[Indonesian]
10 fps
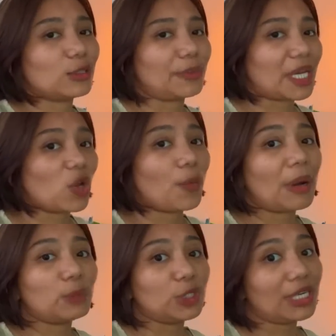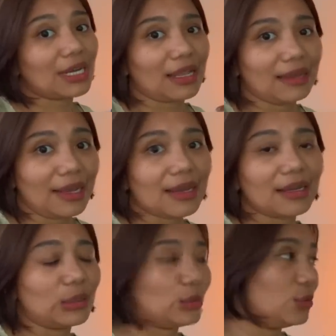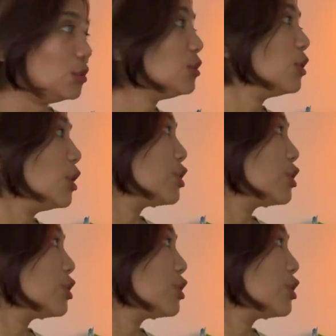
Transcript: Pakai Opa punya gandengan itu